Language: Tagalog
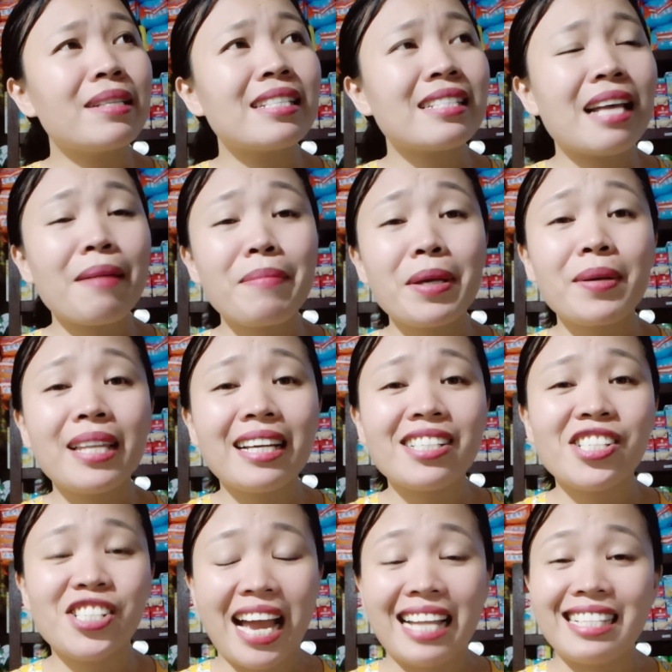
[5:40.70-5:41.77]
masasabi ko lang
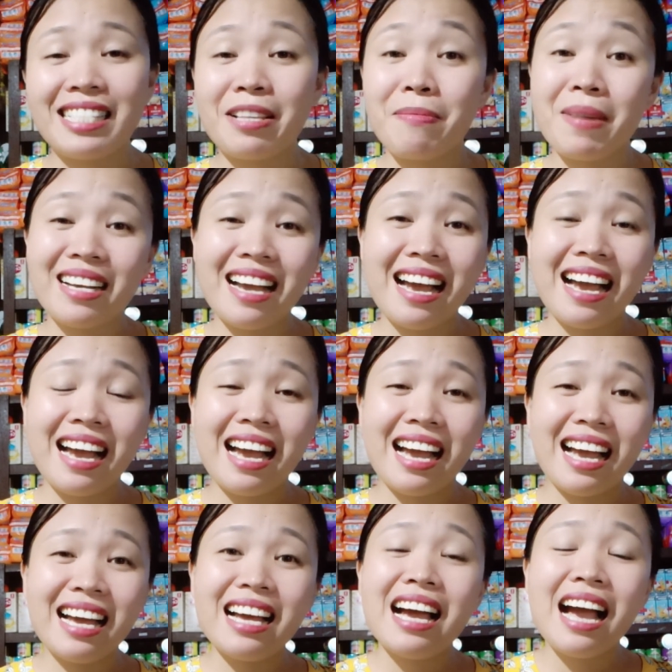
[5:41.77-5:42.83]
dyan sa mga
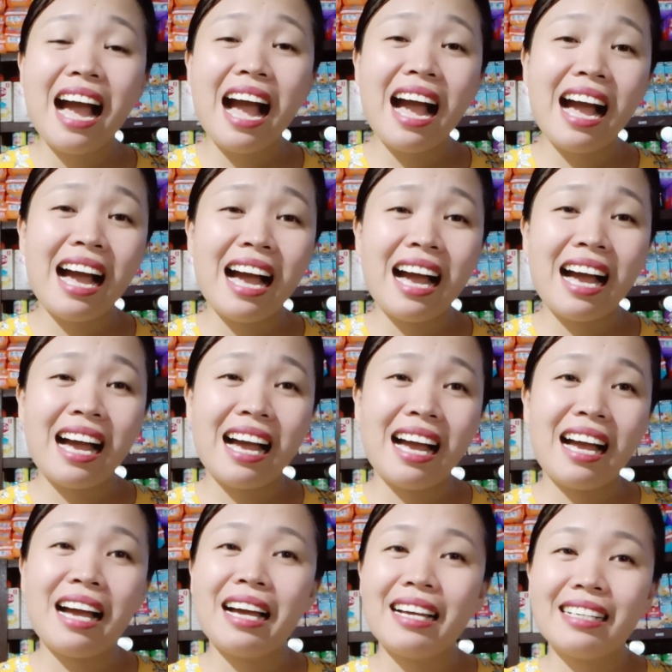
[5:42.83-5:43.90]
uh, ah,
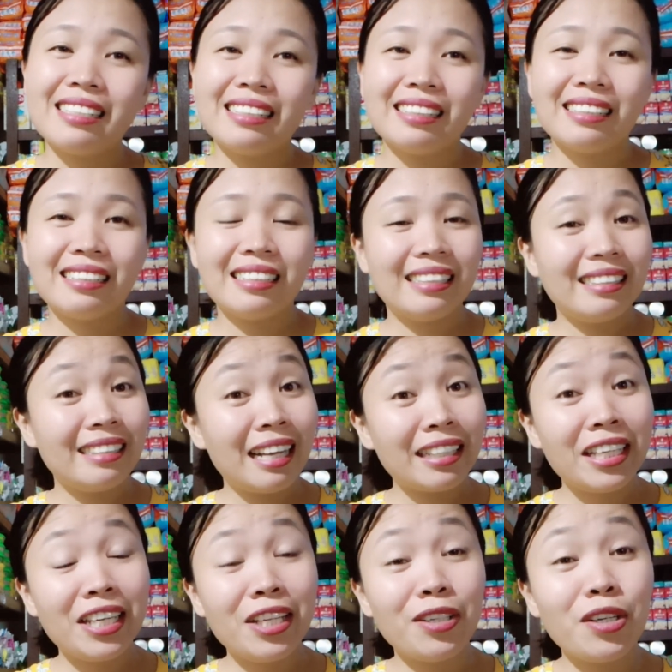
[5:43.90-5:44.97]

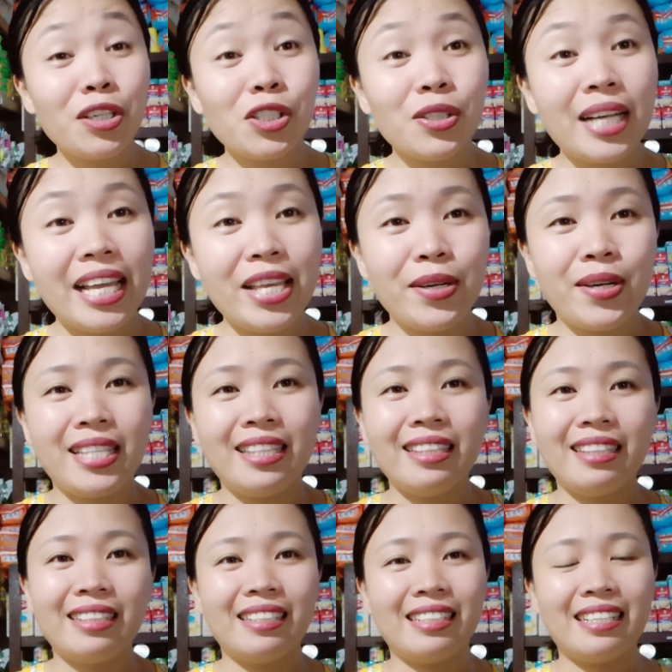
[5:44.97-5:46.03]
nagninegosyo ngayon
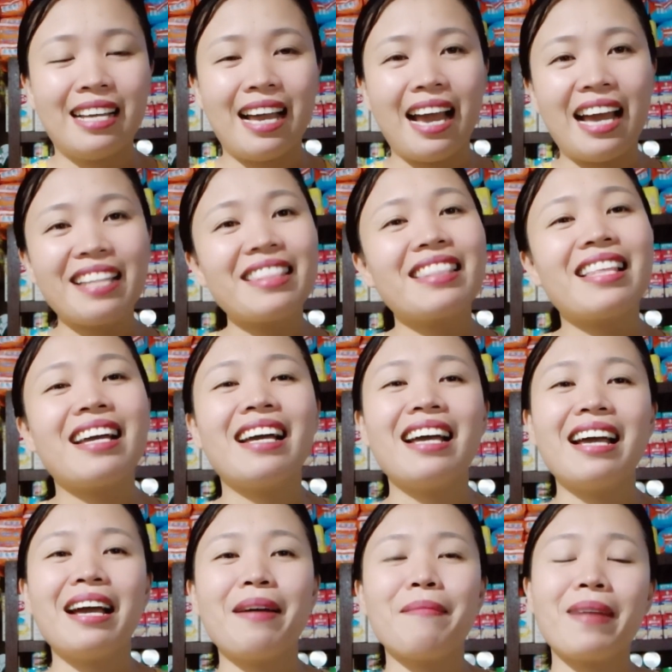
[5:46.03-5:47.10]
at
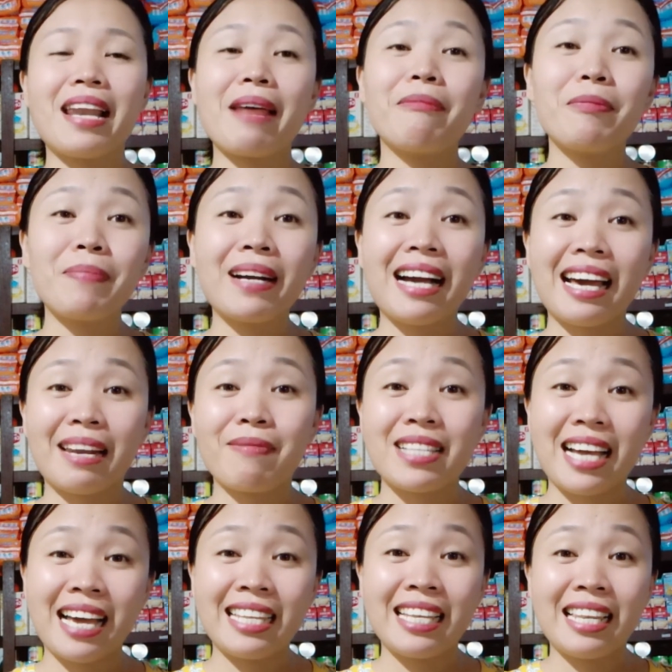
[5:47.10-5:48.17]
maraming pangarap sa
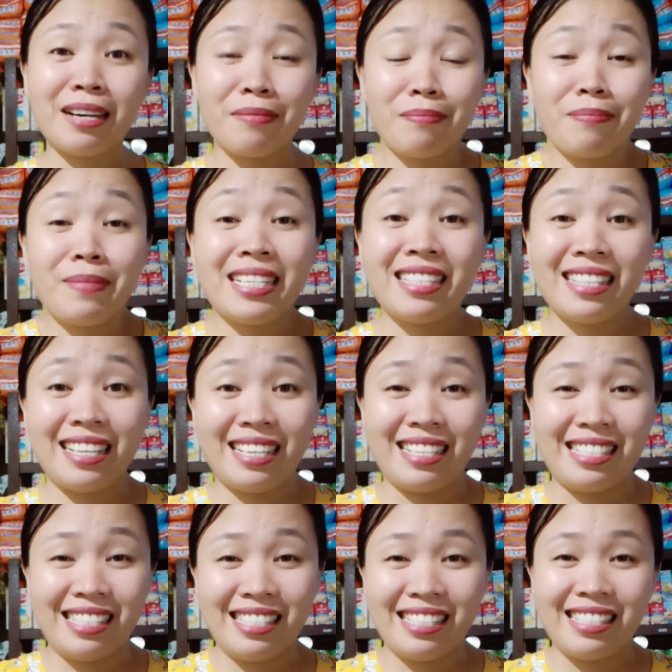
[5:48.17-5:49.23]
kanilang
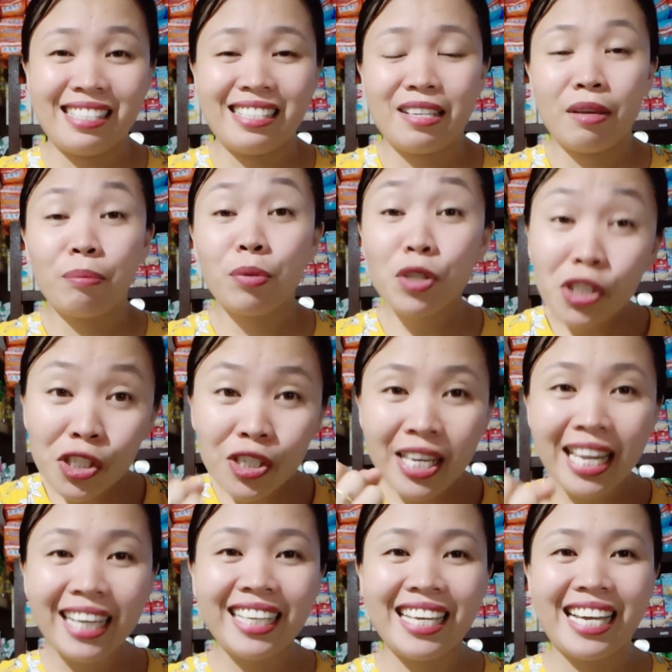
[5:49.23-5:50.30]
business, push nyo
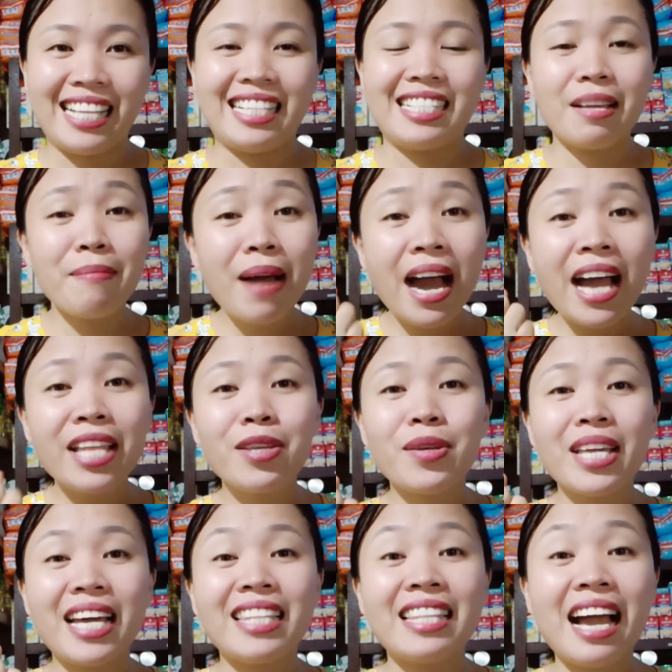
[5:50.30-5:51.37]
lang yan. Samahan nyo
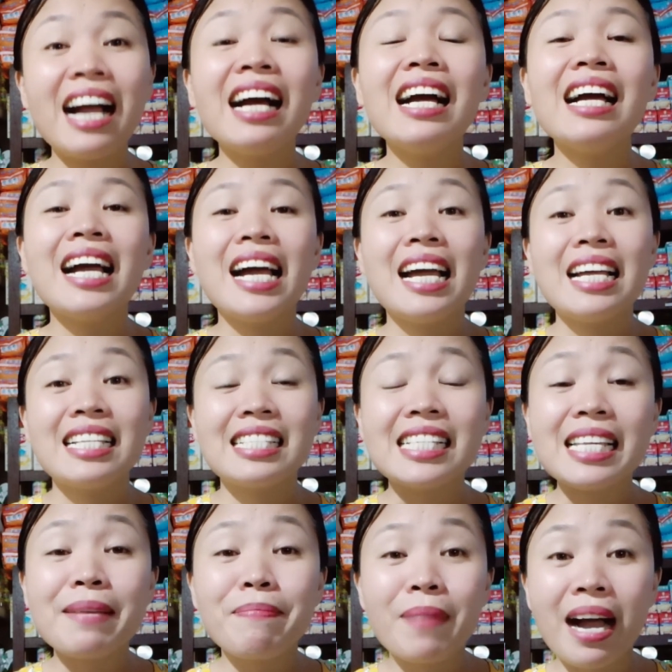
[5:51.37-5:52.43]
yan ng
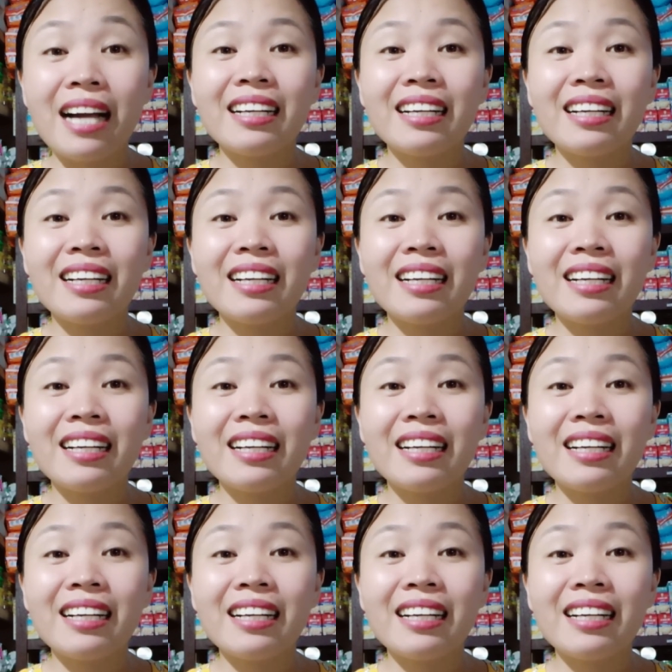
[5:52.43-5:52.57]
sipag,